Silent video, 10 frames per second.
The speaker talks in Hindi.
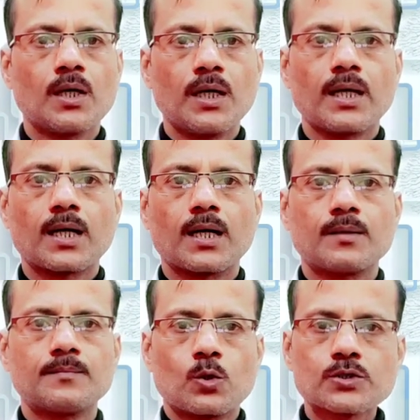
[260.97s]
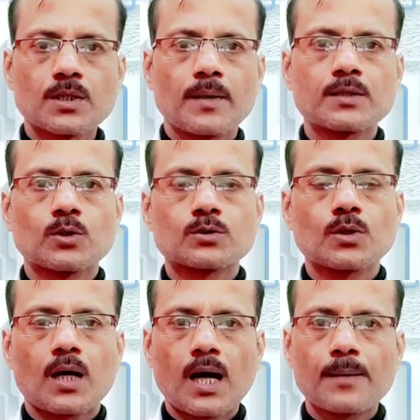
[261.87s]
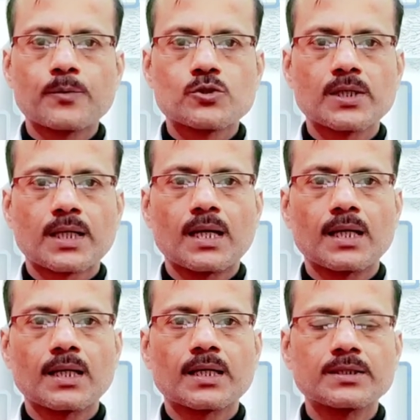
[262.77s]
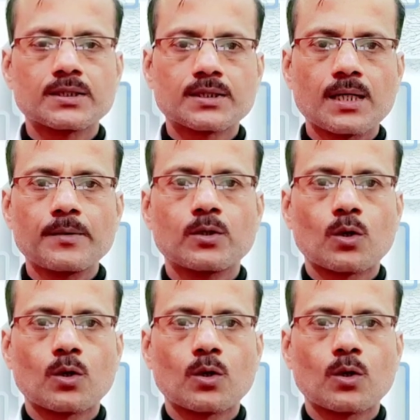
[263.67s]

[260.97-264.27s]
लेगा उसके बाद दोस्तों आप उससे कहेंगे कि जितने भी